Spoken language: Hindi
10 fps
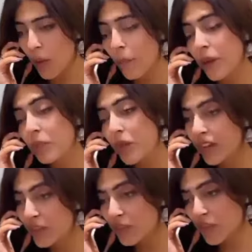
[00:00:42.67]
मैंने बोला
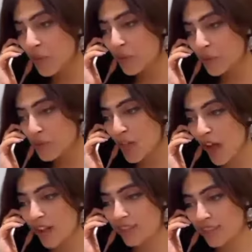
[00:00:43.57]
इतना भी कुछ
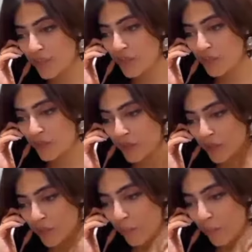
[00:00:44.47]
खास नहीं है उनमें